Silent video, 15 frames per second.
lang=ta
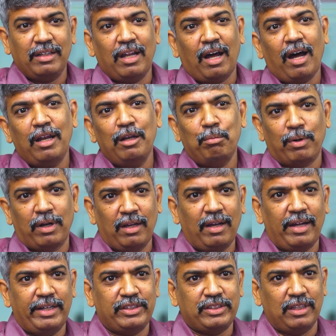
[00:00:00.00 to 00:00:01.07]
நாலு
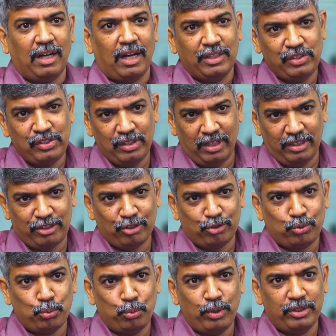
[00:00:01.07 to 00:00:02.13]
மடங்காயிடுச்சு அஞ்சு லட்சம்
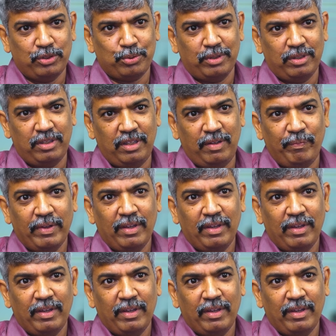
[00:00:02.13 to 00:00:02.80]
ஸ்டூடெண்ட்ஸ் வந்து